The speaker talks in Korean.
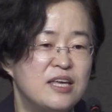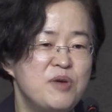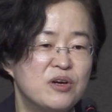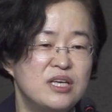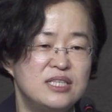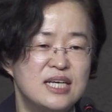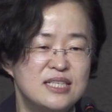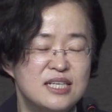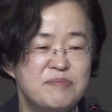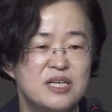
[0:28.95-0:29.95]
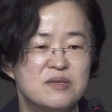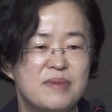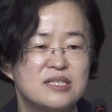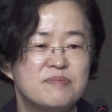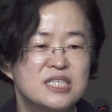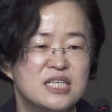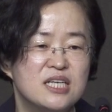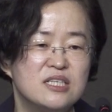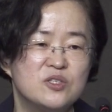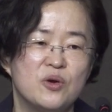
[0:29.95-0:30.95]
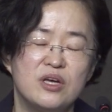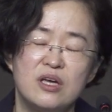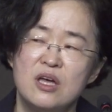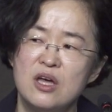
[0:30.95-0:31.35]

김영기 사장님께서 말씀하시기를 저희